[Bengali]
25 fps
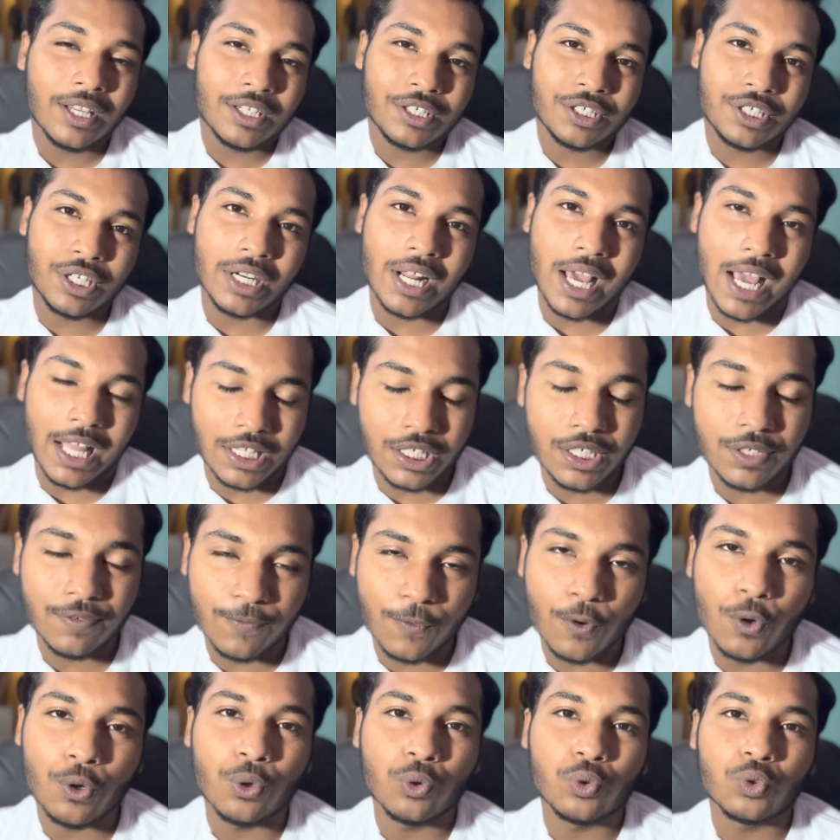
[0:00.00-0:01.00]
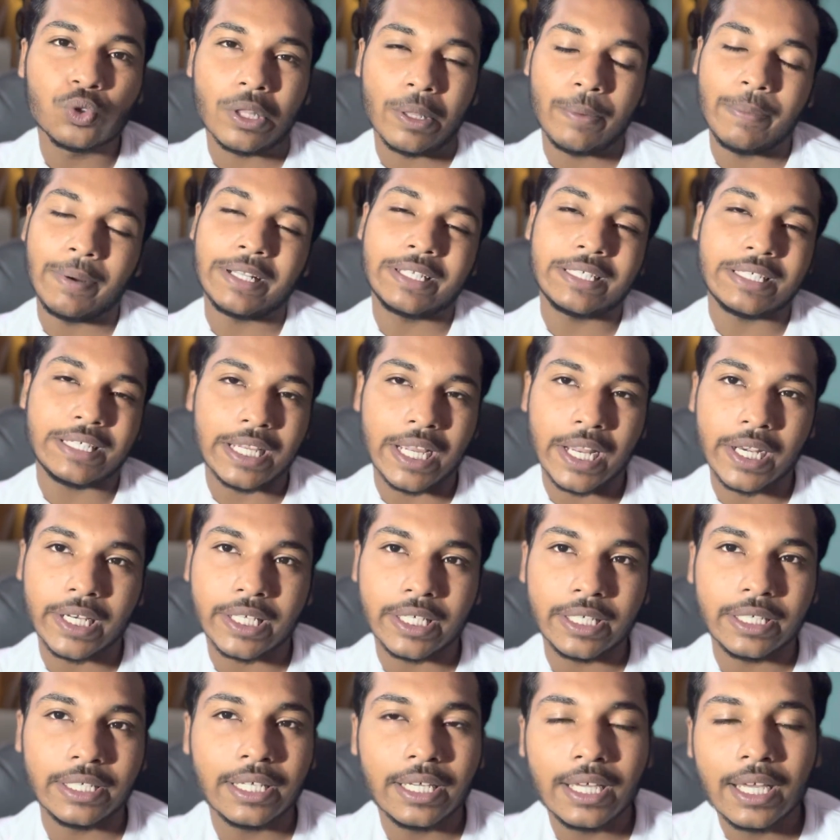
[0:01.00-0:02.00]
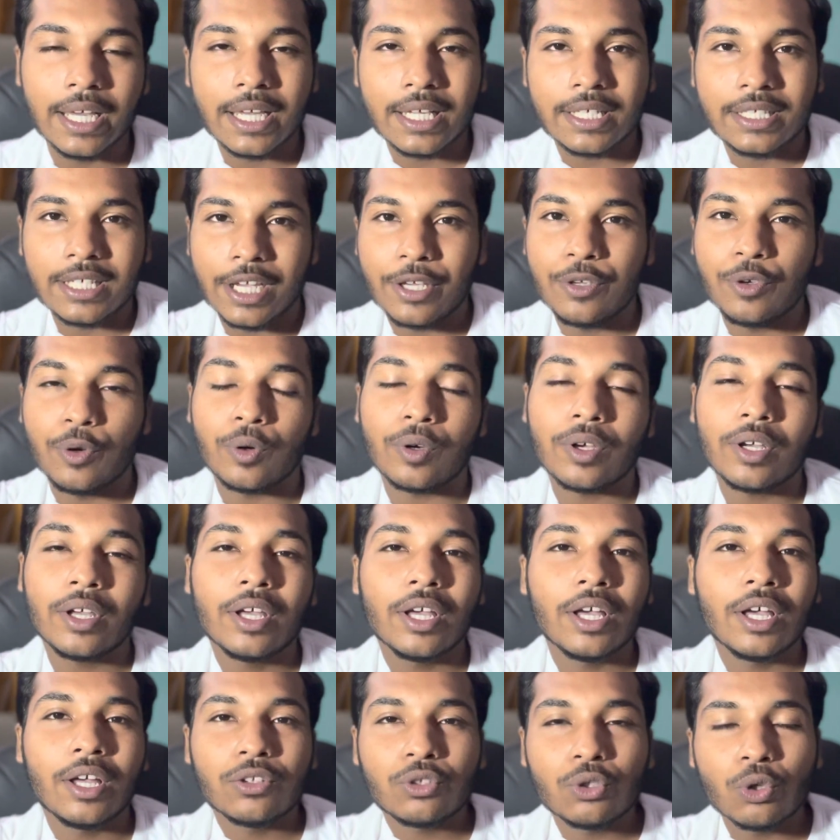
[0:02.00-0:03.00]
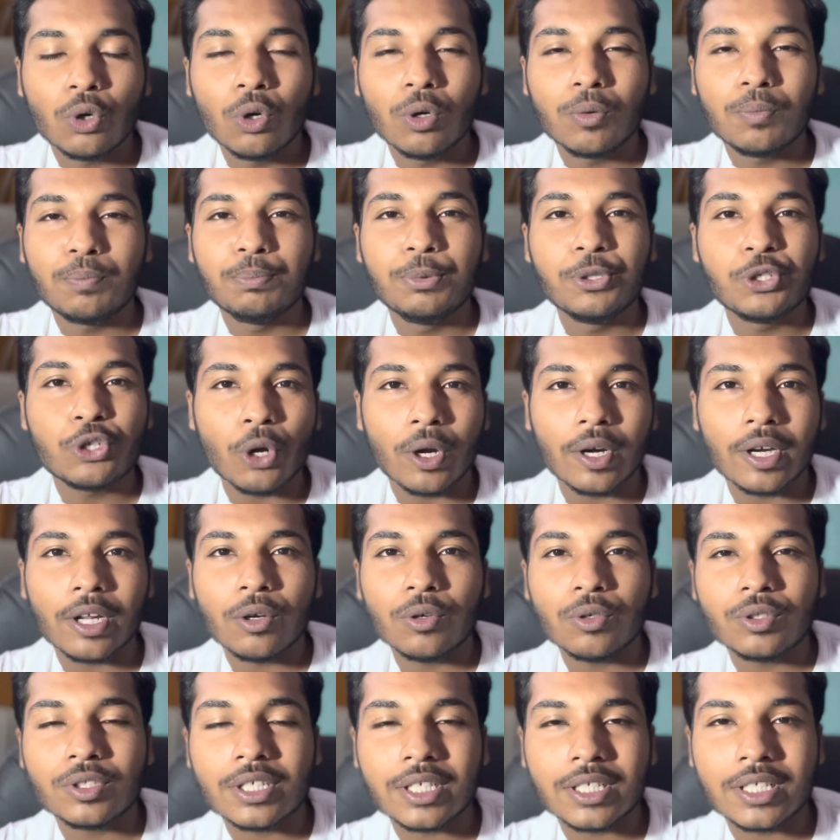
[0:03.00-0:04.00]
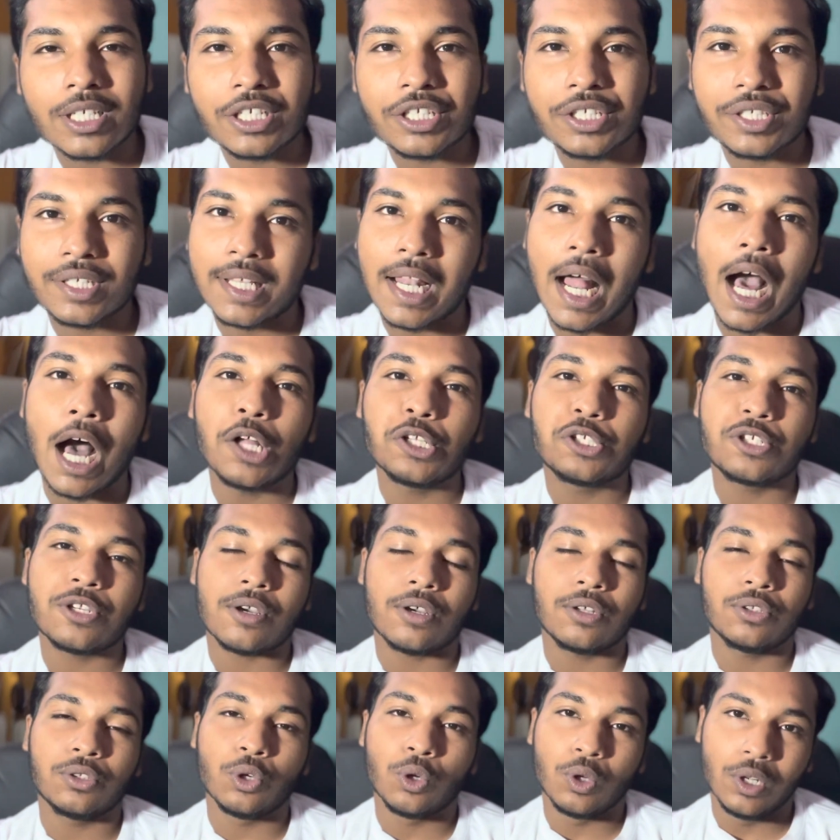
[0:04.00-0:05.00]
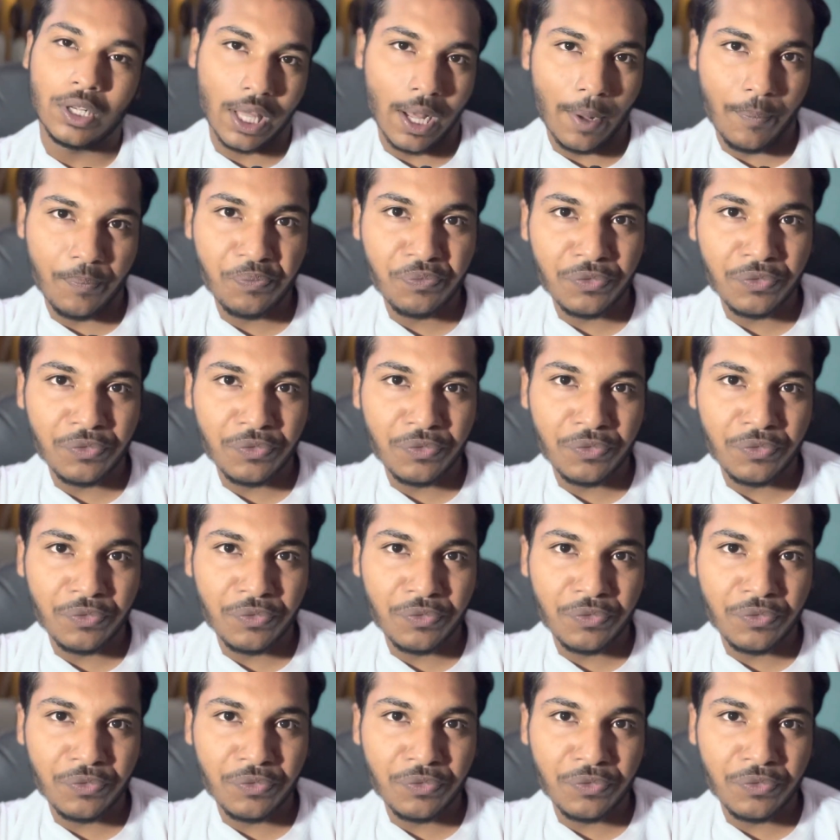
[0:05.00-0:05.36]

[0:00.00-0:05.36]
সেটা অ্যাচিভ করে উঠতে পারছি আর কি যাই হোক তো বিষয়টা হচ্ছে যে সিরাজ দোল্লা